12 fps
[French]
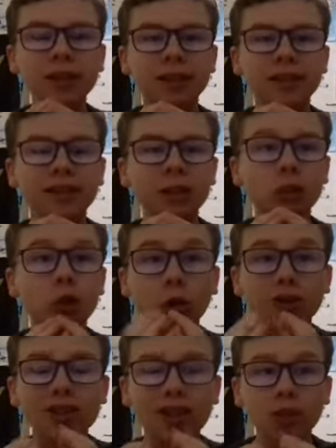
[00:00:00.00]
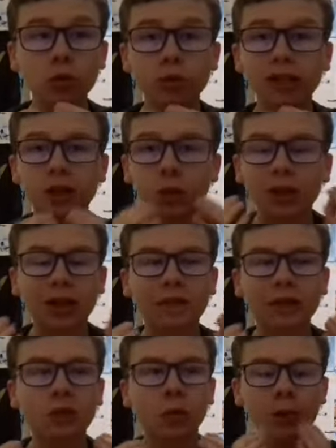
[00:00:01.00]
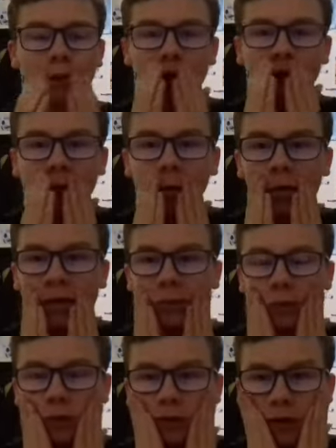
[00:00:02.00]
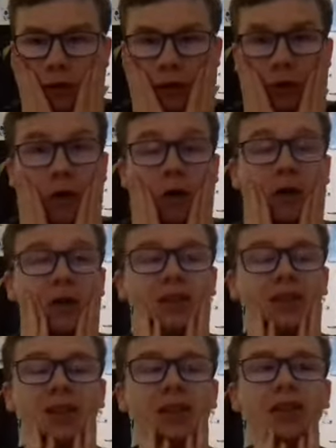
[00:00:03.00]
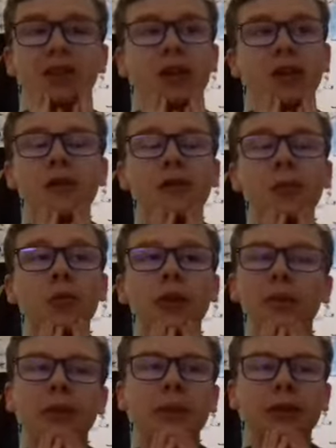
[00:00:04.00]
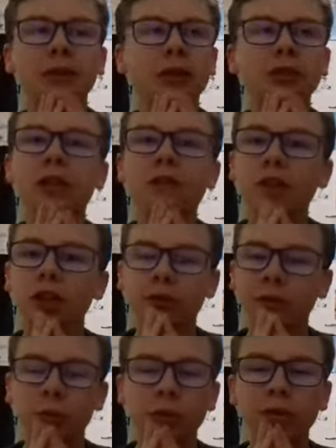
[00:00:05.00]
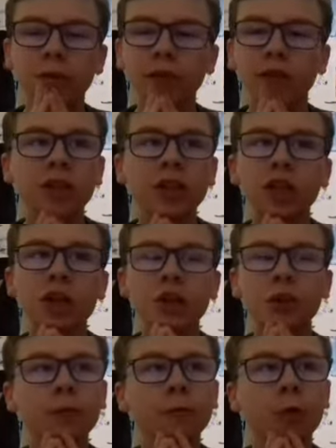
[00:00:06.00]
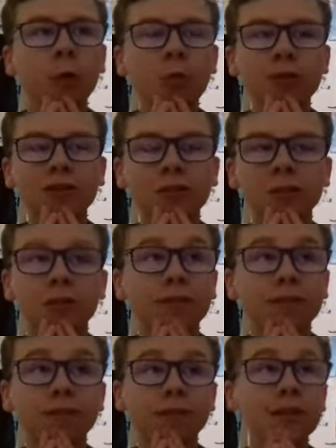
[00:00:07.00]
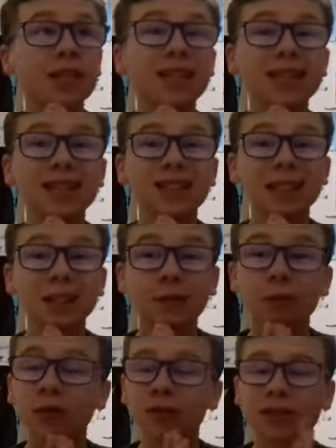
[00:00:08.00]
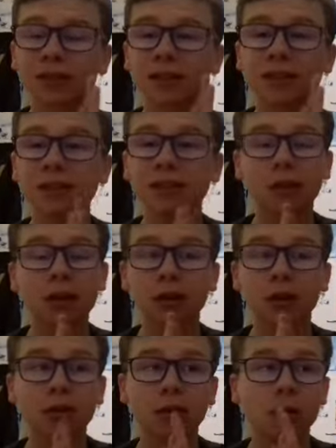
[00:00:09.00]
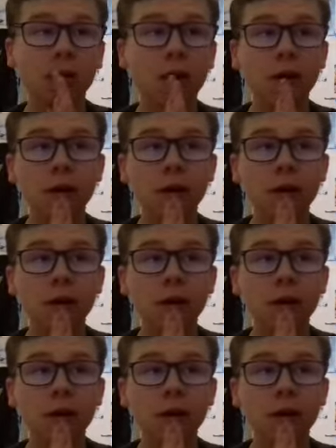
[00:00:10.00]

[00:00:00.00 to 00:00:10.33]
Il y a une coordination, des chorégraphies de combat incroyables, quoi. Oh, c'est. Ah, vraiment, Captain America le d'hiver, je l'ai vraiment kiffé. Hein. J'ai dû le voir au moins 6-7 euh, fois. Hein. C'est. Oh là là.